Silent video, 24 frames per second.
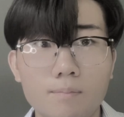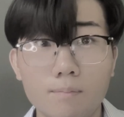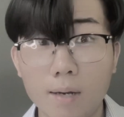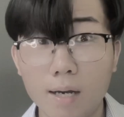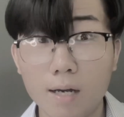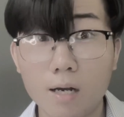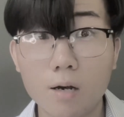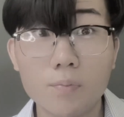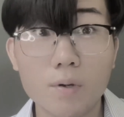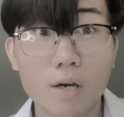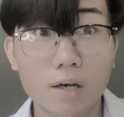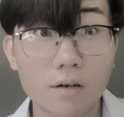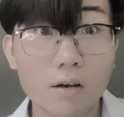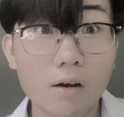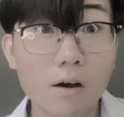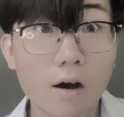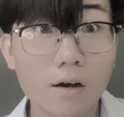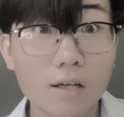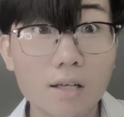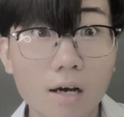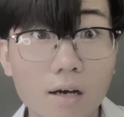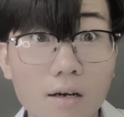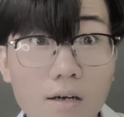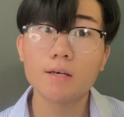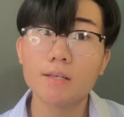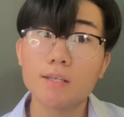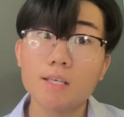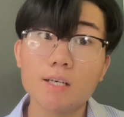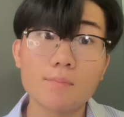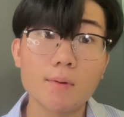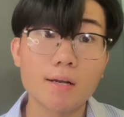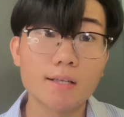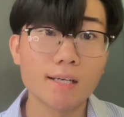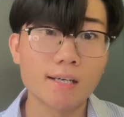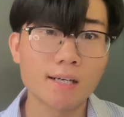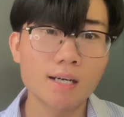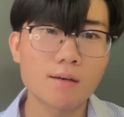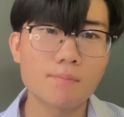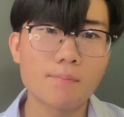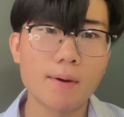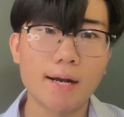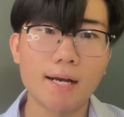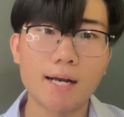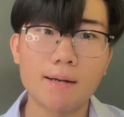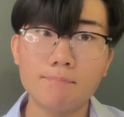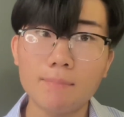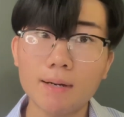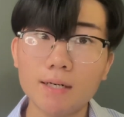mà công nhận nó khó thật, nhưng mà chỉ cần
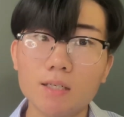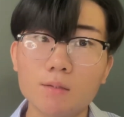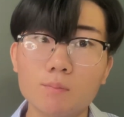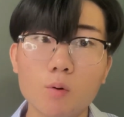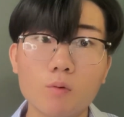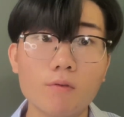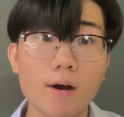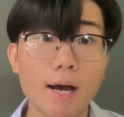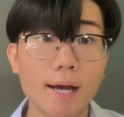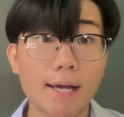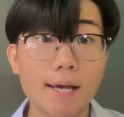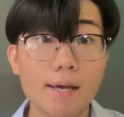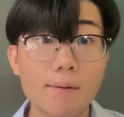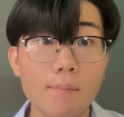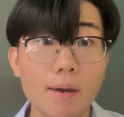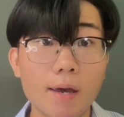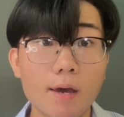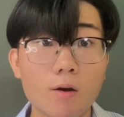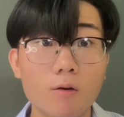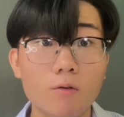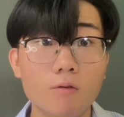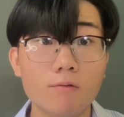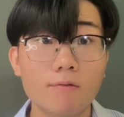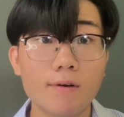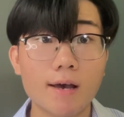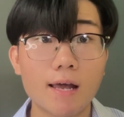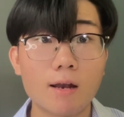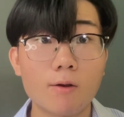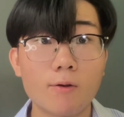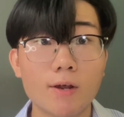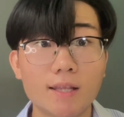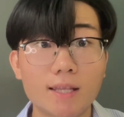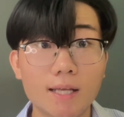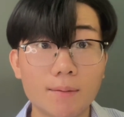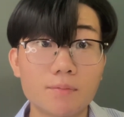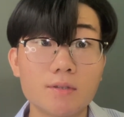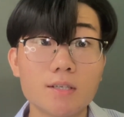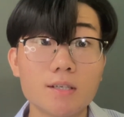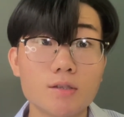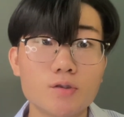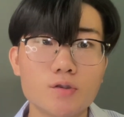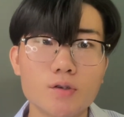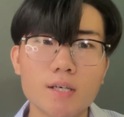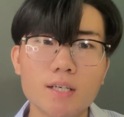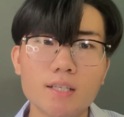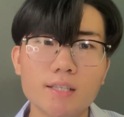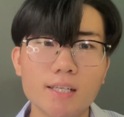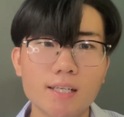bạn nắm bắt được một vài cái mẹo và luyện tập thường
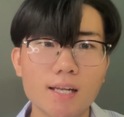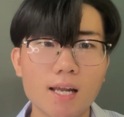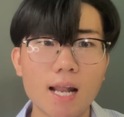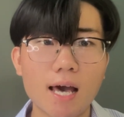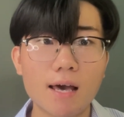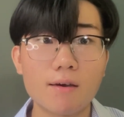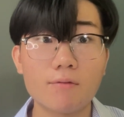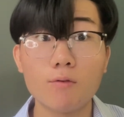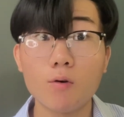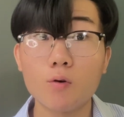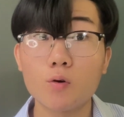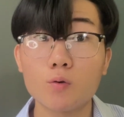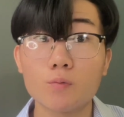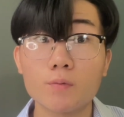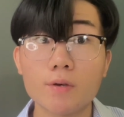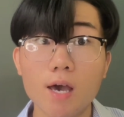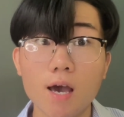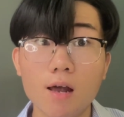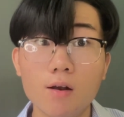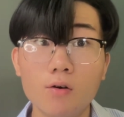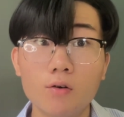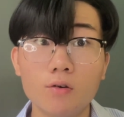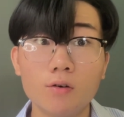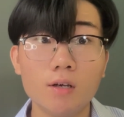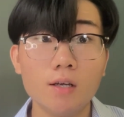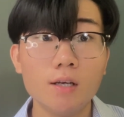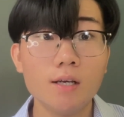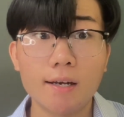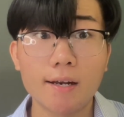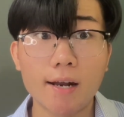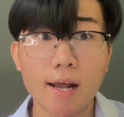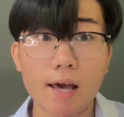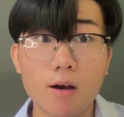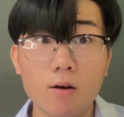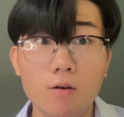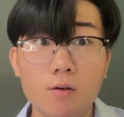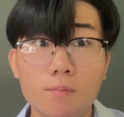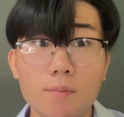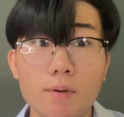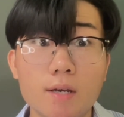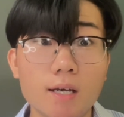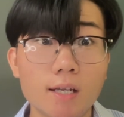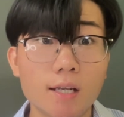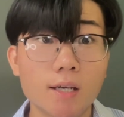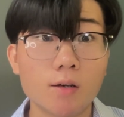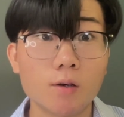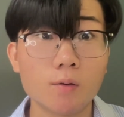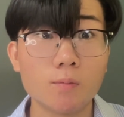xuyên thì nó lại vô cùng dễ luôn. Nào, bây
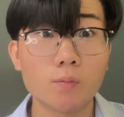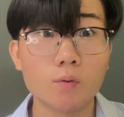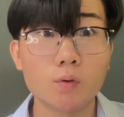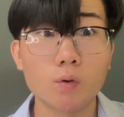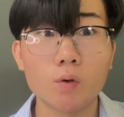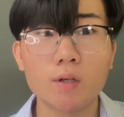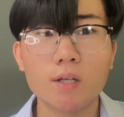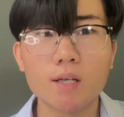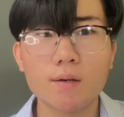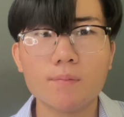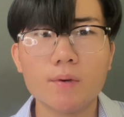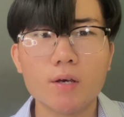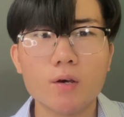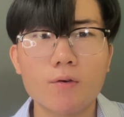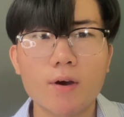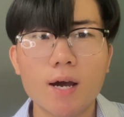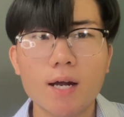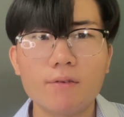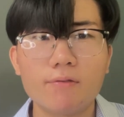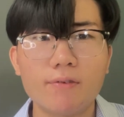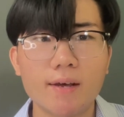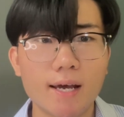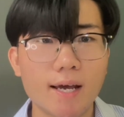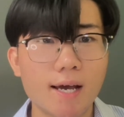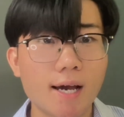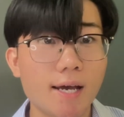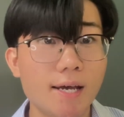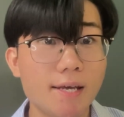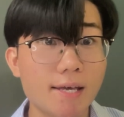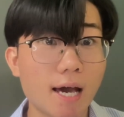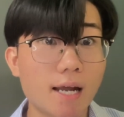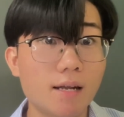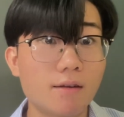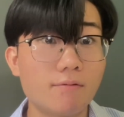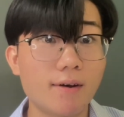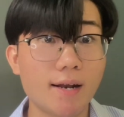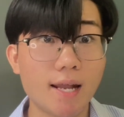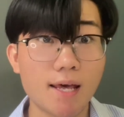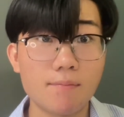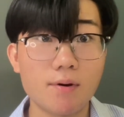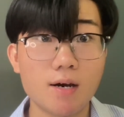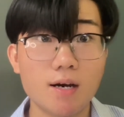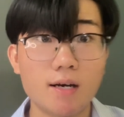giờ thì cùng tôi tìm hiểu cách vẽ cây nhanh và đẹp